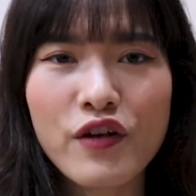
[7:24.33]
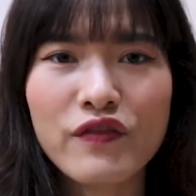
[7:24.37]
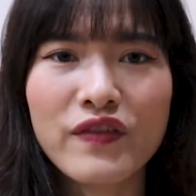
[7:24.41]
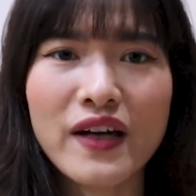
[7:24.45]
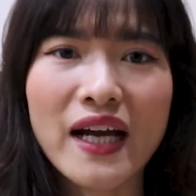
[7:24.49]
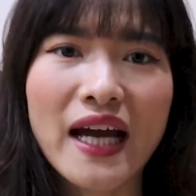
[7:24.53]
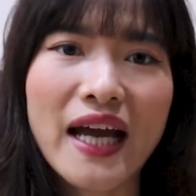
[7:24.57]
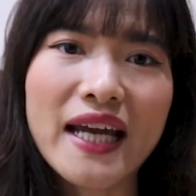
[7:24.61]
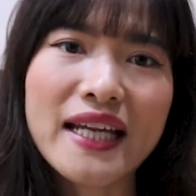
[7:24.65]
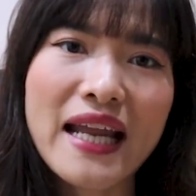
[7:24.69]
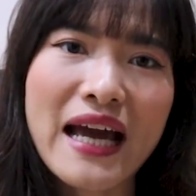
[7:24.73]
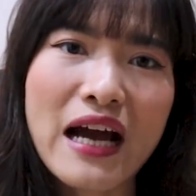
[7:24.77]

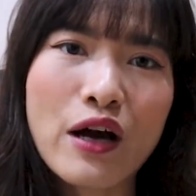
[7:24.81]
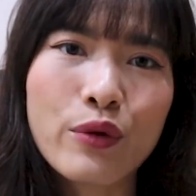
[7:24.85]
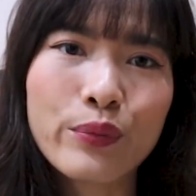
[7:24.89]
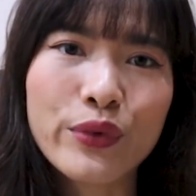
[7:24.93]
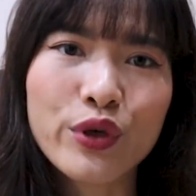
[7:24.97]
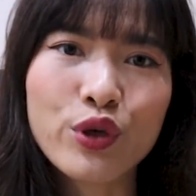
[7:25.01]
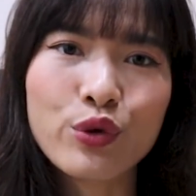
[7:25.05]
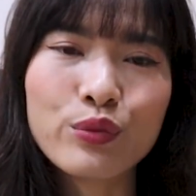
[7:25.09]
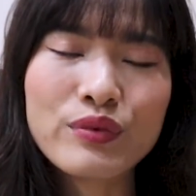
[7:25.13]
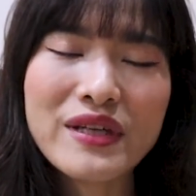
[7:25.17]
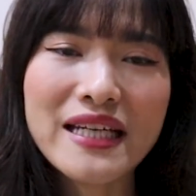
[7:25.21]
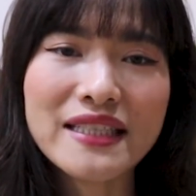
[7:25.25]
và ngày nào
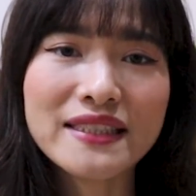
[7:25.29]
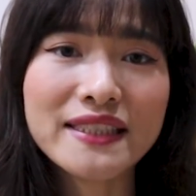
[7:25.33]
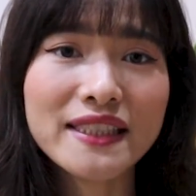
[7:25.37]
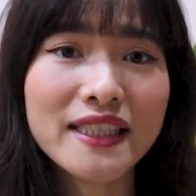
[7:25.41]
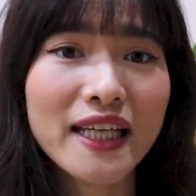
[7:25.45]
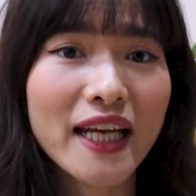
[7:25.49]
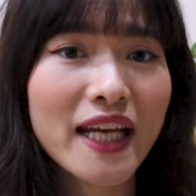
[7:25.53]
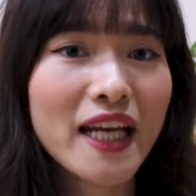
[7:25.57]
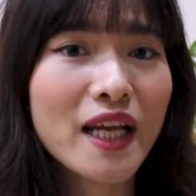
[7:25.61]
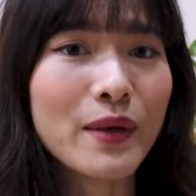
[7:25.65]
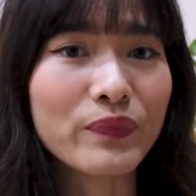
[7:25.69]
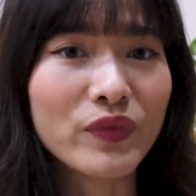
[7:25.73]
mình cũng nhìn ra
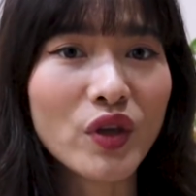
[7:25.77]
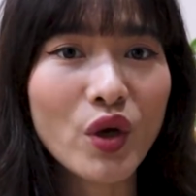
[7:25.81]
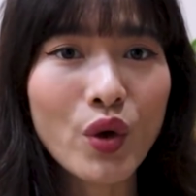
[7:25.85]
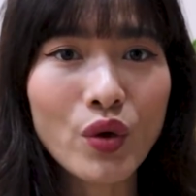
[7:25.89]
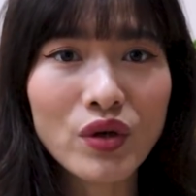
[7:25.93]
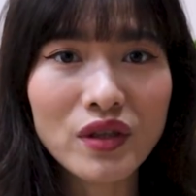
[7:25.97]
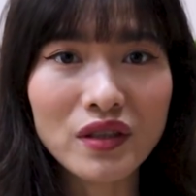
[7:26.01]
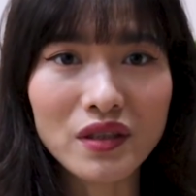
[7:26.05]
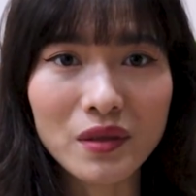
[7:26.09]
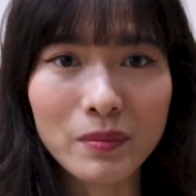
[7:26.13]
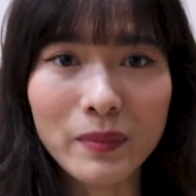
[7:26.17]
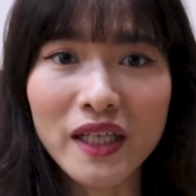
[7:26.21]
những cái điểm tiêu
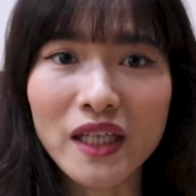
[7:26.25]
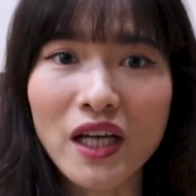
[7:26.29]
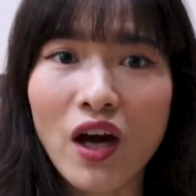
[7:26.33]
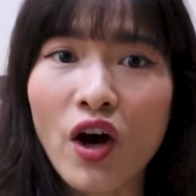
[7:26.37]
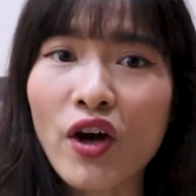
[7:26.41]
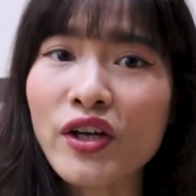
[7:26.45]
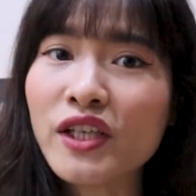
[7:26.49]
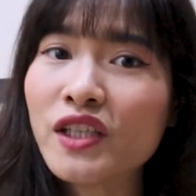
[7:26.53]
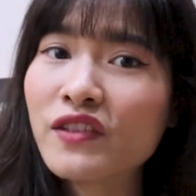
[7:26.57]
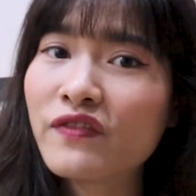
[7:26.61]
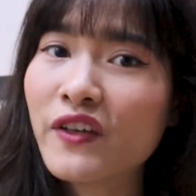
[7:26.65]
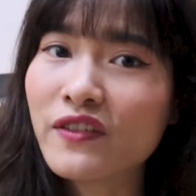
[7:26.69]
cực mình
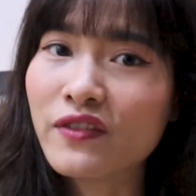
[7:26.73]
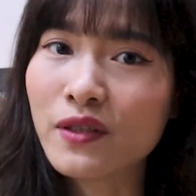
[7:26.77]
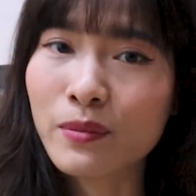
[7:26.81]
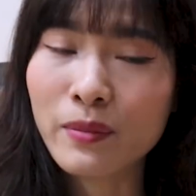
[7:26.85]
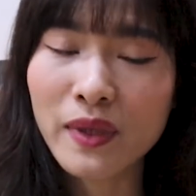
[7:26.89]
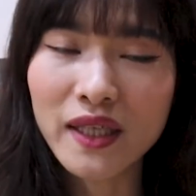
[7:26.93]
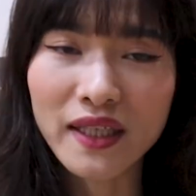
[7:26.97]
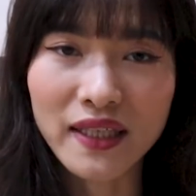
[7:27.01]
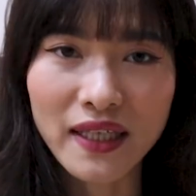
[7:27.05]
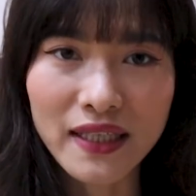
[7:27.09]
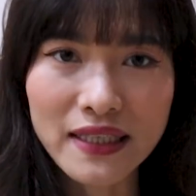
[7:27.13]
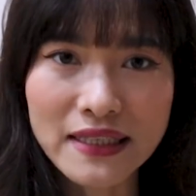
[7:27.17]
nói như vậy với
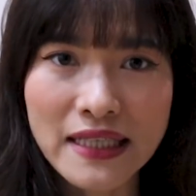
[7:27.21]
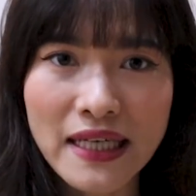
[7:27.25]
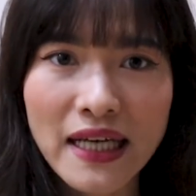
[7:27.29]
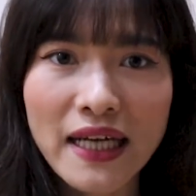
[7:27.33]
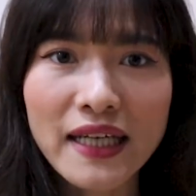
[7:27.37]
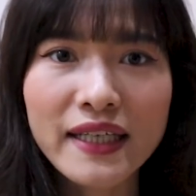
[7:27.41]
mình á